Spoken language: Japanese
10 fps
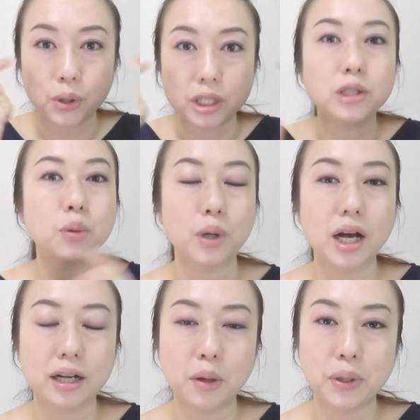印象
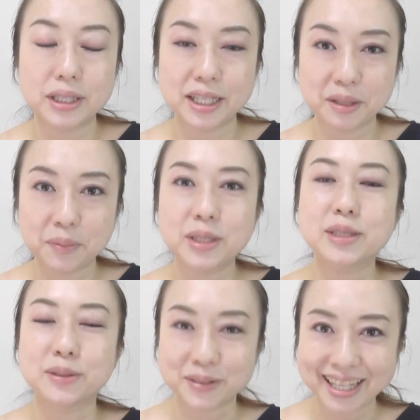が変わってきま
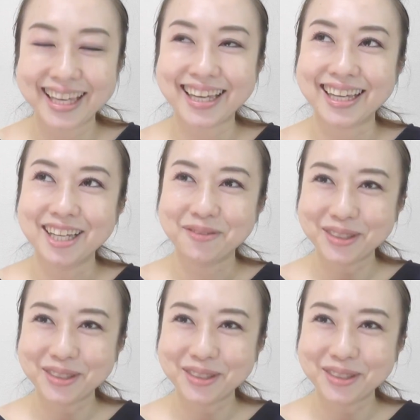すので